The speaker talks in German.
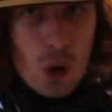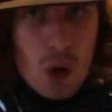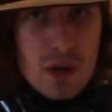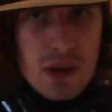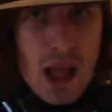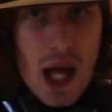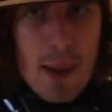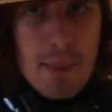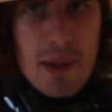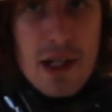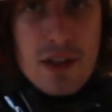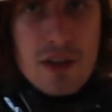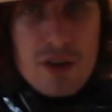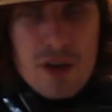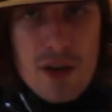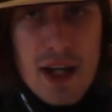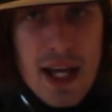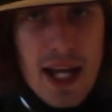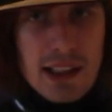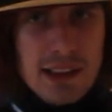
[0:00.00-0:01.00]
Und
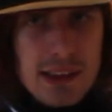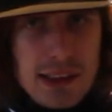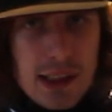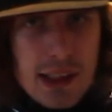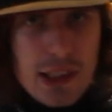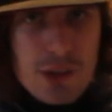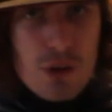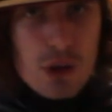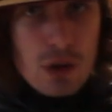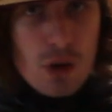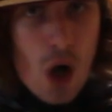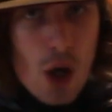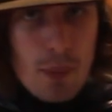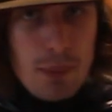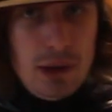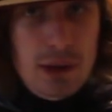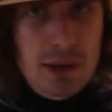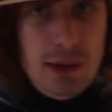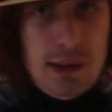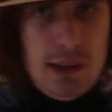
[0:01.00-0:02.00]
damit herzlich
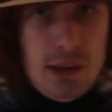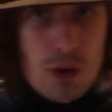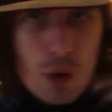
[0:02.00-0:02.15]
willkommen